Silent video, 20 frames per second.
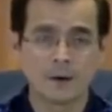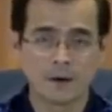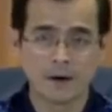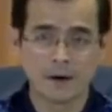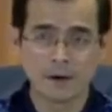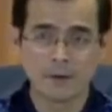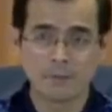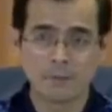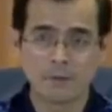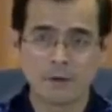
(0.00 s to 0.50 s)
O
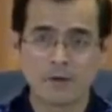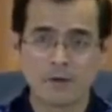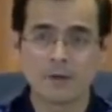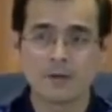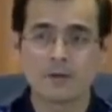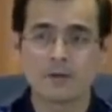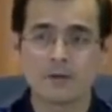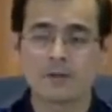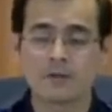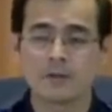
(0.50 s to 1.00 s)
ngayon
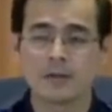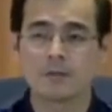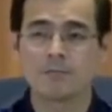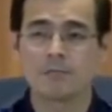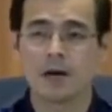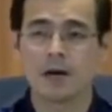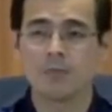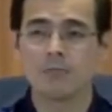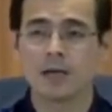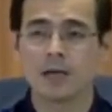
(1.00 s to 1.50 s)
po,
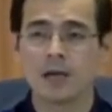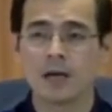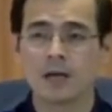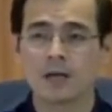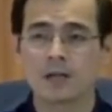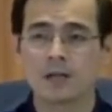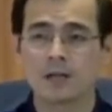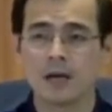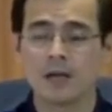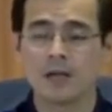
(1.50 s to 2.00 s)

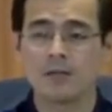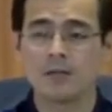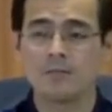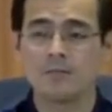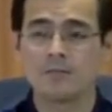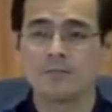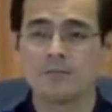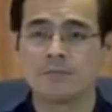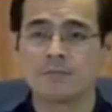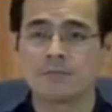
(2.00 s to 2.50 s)
nagbabalak na
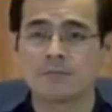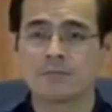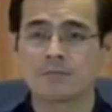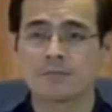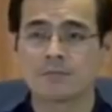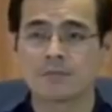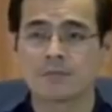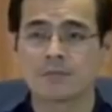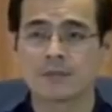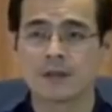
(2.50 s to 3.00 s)

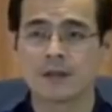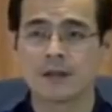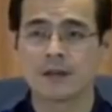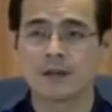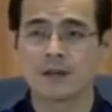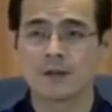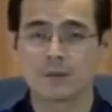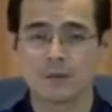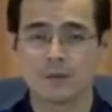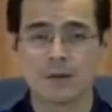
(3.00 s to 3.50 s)

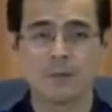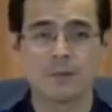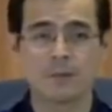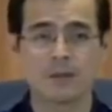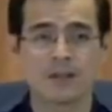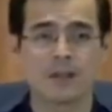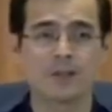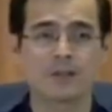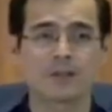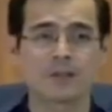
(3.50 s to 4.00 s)
ah,
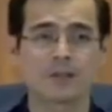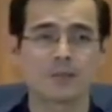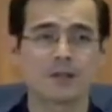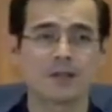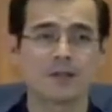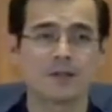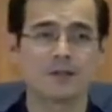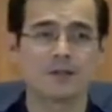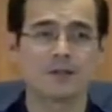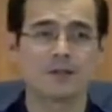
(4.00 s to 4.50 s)
kumapit kayo sa
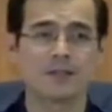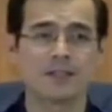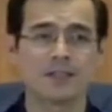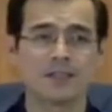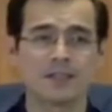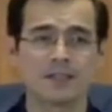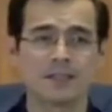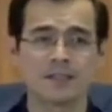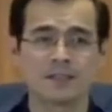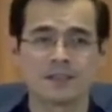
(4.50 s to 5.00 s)
bangko. Ha?